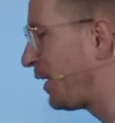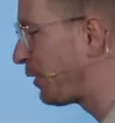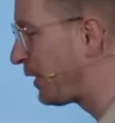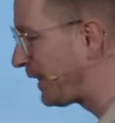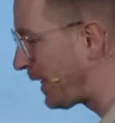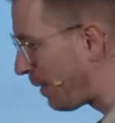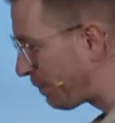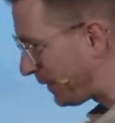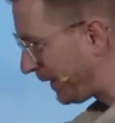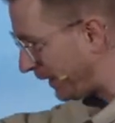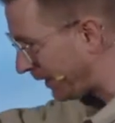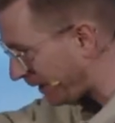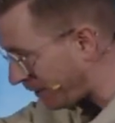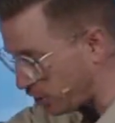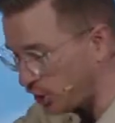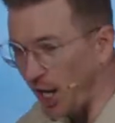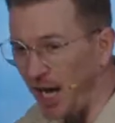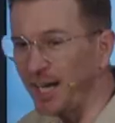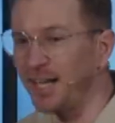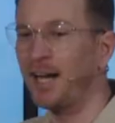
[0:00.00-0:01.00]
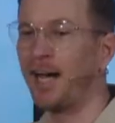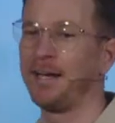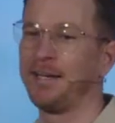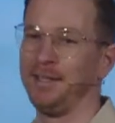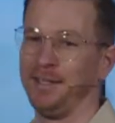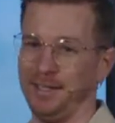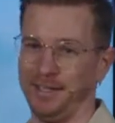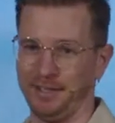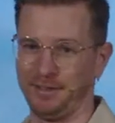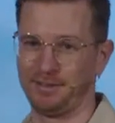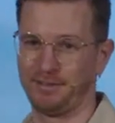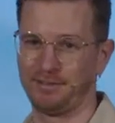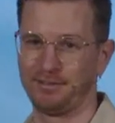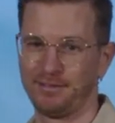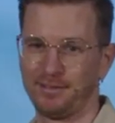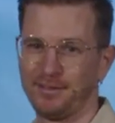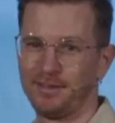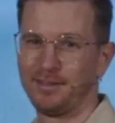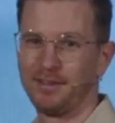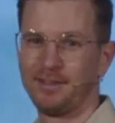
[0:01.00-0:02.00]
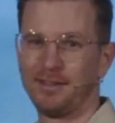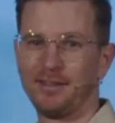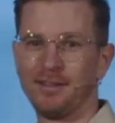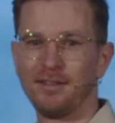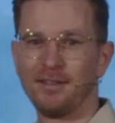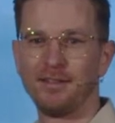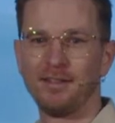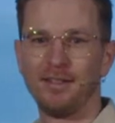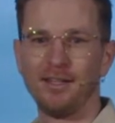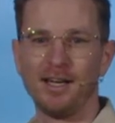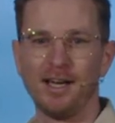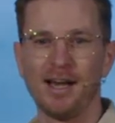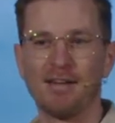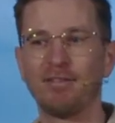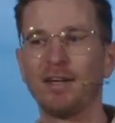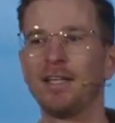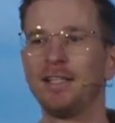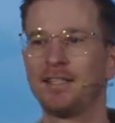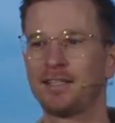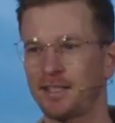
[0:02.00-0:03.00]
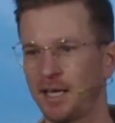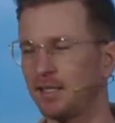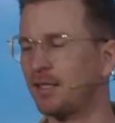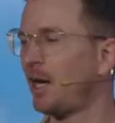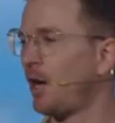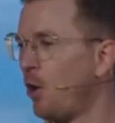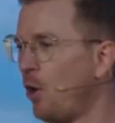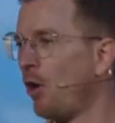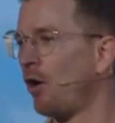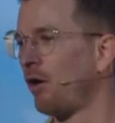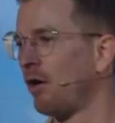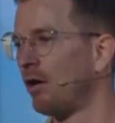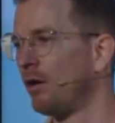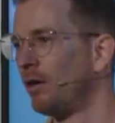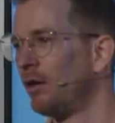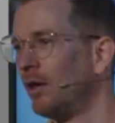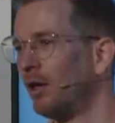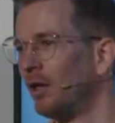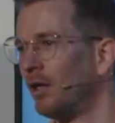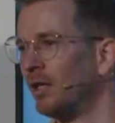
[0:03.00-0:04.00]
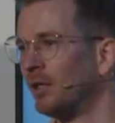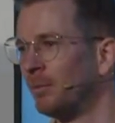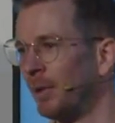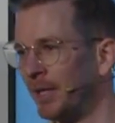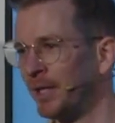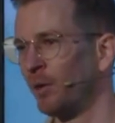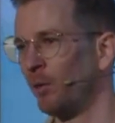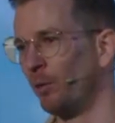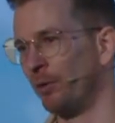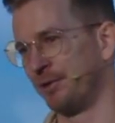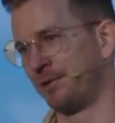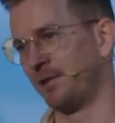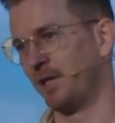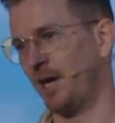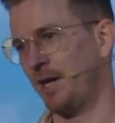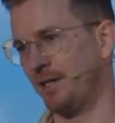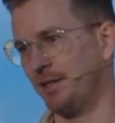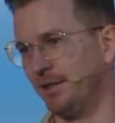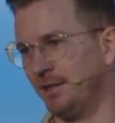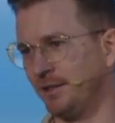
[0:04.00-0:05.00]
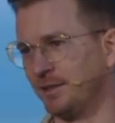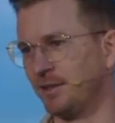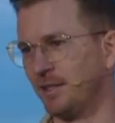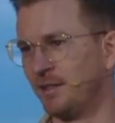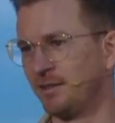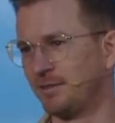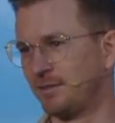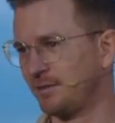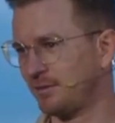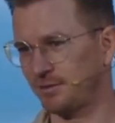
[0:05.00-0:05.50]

und ich habe die in den Schrank reingelegt. Weil ich kann auch meine Hosen reinlegen. Ne?